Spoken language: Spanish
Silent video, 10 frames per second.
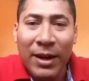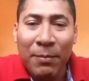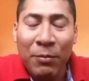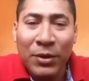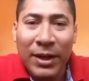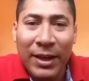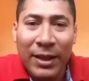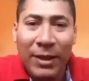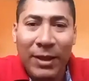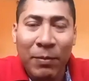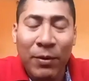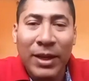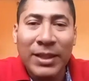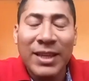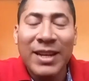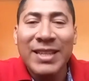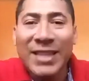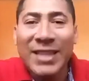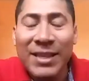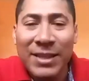a mucha gente, porque esa es la
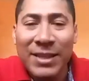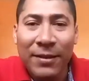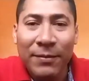esencia